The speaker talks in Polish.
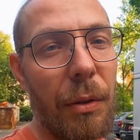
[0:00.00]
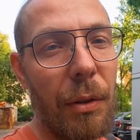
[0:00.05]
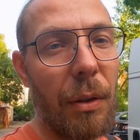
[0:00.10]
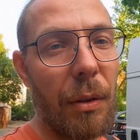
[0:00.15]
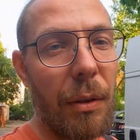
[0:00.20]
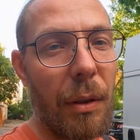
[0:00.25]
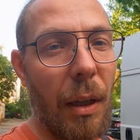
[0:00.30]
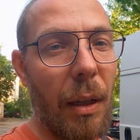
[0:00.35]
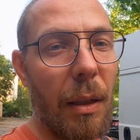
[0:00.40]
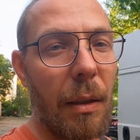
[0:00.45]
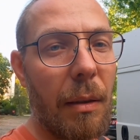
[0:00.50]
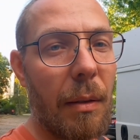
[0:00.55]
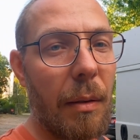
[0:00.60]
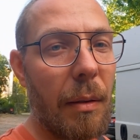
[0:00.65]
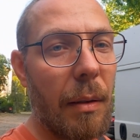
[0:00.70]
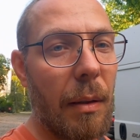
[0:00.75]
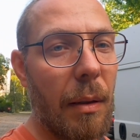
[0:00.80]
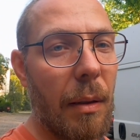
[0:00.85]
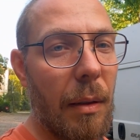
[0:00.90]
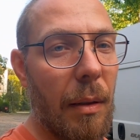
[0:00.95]
do środka,
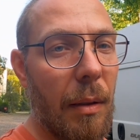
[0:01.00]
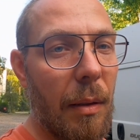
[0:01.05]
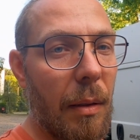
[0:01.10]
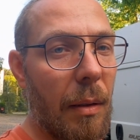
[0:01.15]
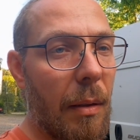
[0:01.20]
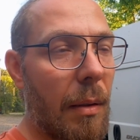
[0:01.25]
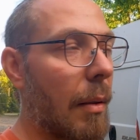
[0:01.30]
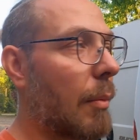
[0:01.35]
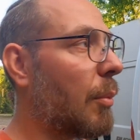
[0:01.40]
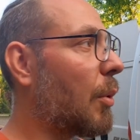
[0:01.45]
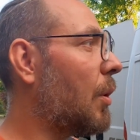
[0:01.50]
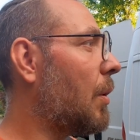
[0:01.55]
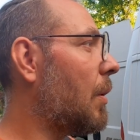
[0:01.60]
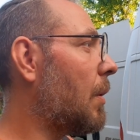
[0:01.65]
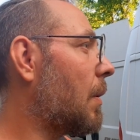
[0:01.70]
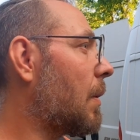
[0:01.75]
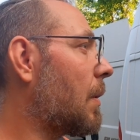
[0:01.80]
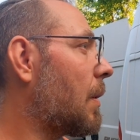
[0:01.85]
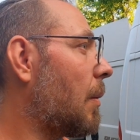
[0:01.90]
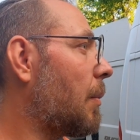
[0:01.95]
e, no
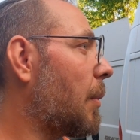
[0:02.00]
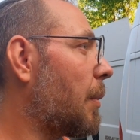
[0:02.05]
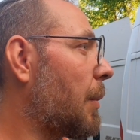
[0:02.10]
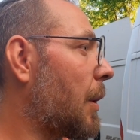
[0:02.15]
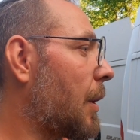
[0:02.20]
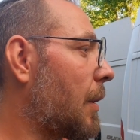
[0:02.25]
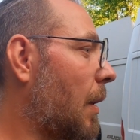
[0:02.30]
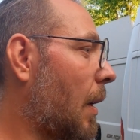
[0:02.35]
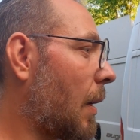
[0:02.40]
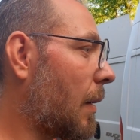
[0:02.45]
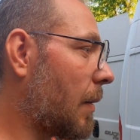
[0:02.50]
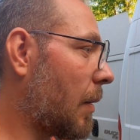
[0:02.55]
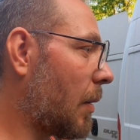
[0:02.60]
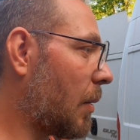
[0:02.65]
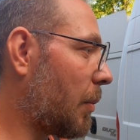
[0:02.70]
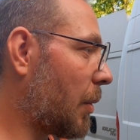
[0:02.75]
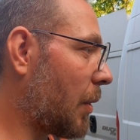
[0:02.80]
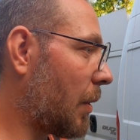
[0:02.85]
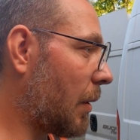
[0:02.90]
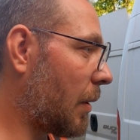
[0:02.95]
bo chcemy mieć tak
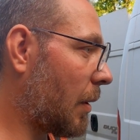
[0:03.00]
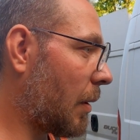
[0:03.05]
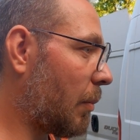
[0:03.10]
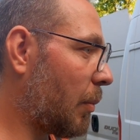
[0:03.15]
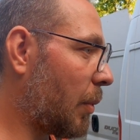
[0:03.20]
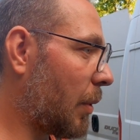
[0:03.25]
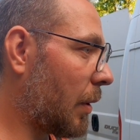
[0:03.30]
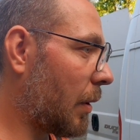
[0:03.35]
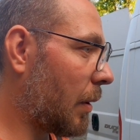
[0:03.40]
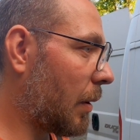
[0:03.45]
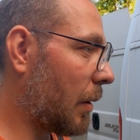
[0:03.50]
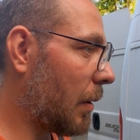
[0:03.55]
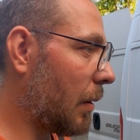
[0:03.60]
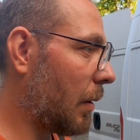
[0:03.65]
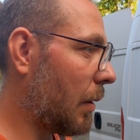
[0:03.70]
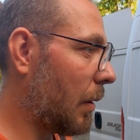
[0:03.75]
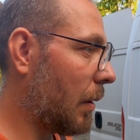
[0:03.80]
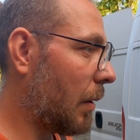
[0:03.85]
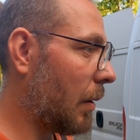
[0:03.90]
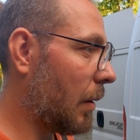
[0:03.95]
zrobione, żeby,
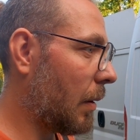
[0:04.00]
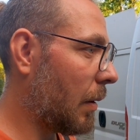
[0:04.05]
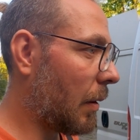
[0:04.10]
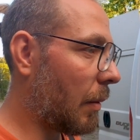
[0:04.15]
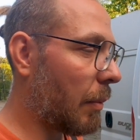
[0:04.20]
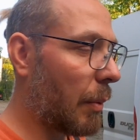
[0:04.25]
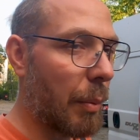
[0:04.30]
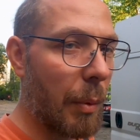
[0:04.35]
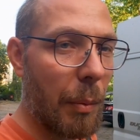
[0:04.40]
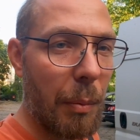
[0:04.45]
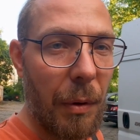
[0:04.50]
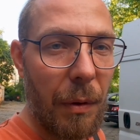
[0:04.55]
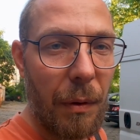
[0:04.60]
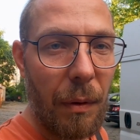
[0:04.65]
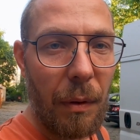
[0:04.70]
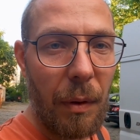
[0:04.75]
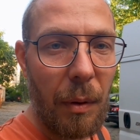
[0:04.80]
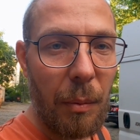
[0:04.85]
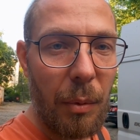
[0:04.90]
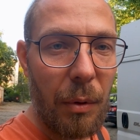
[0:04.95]
żeby po
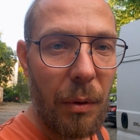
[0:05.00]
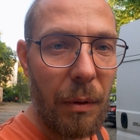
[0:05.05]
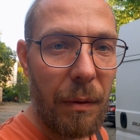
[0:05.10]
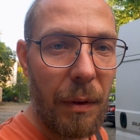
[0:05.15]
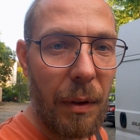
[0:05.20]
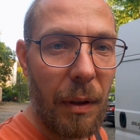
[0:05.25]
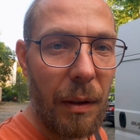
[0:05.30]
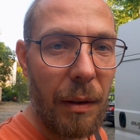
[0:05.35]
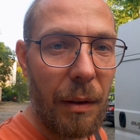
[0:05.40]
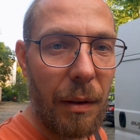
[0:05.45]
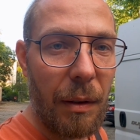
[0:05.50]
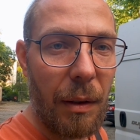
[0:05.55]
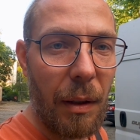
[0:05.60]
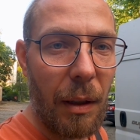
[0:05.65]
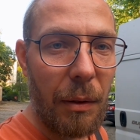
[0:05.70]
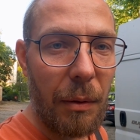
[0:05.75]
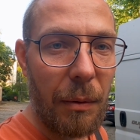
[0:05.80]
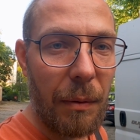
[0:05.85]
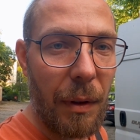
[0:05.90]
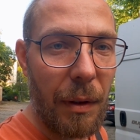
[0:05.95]
prostu nie było widać
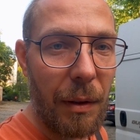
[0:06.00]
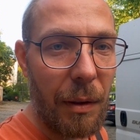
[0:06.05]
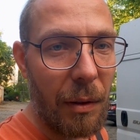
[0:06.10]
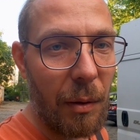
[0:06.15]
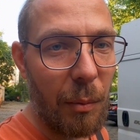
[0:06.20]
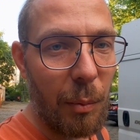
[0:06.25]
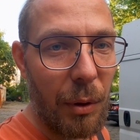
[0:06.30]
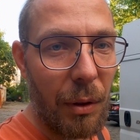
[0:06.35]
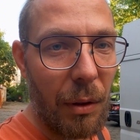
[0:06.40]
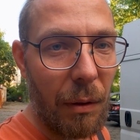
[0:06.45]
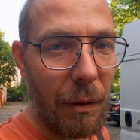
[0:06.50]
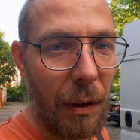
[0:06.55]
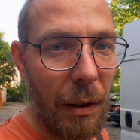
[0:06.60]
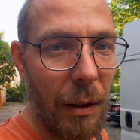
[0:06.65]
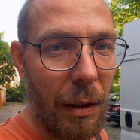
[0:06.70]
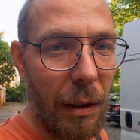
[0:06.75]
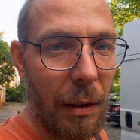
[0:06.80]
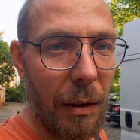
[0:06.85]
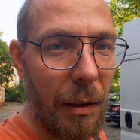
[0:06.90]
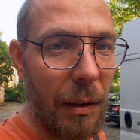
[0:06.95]
śladów naszego
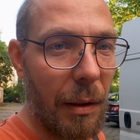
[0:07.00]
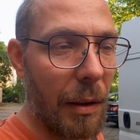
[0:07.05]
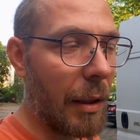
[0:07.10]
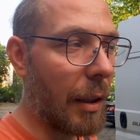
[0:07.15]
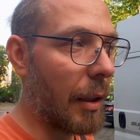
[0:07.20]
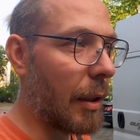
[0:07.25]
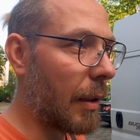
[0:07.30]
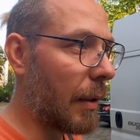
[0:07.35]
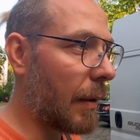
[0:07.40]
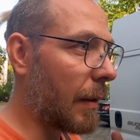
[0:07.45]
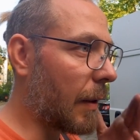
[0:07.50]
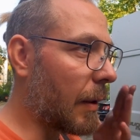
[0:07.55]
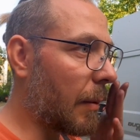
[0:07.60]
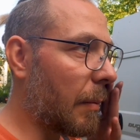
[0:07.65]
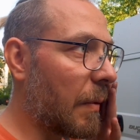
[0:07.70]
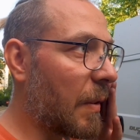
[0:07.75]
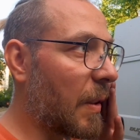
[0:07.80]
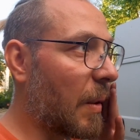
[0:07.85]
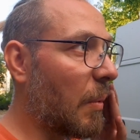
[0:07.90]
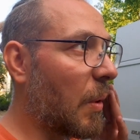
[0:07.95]
bytowania, kiedy
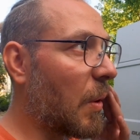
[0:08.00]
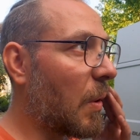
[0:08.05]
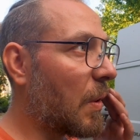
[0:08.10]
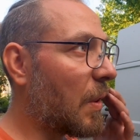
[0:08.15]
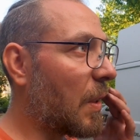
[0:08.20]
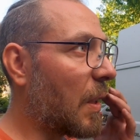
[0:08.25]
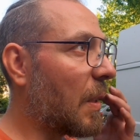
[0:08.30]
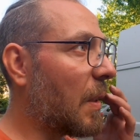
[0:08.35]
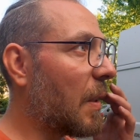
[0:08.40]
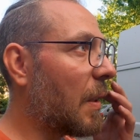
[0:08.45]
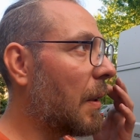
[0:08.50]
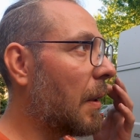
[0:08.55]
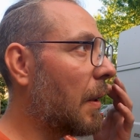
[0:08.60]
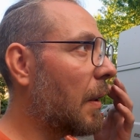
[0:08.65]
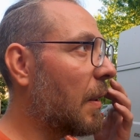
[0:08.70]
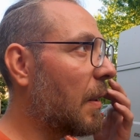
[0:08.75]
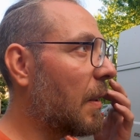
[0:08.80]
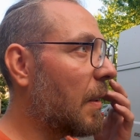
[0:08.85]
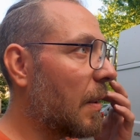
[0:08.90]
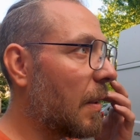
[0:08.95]
jesteśmy w samochodzie
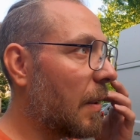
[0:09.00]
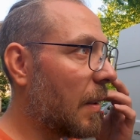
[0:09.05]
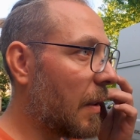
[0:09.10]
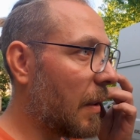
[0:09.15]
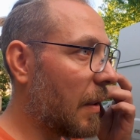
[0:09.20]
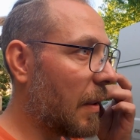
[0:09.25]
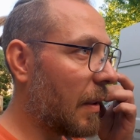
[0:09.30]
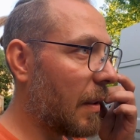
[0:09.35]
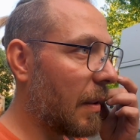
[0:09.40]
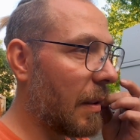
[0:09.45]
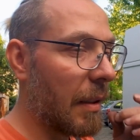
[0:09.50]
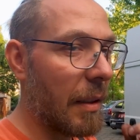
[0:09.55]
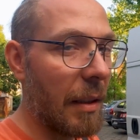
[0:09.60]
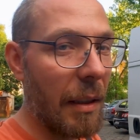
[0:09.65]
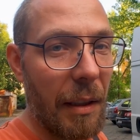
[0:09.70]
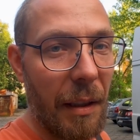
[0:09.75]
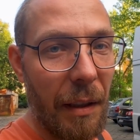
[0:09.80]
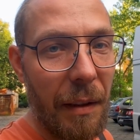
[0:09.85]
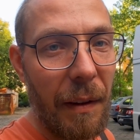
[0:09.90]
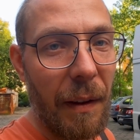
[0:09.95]

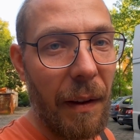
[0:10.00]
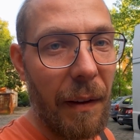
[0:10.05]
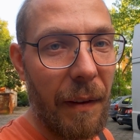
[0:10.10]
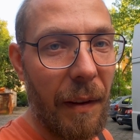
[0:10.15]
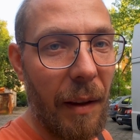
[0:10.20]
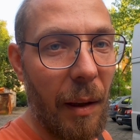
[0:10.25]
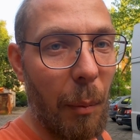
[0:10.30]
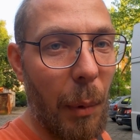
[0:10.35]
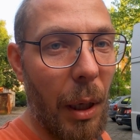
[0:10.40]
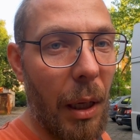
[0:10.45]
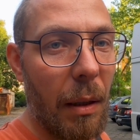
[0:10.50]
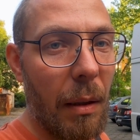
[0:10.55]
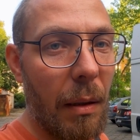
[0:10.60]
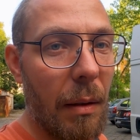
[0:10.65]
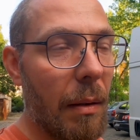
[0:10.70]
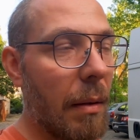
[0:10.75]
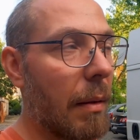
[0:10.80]
i kiedy nas nie ma.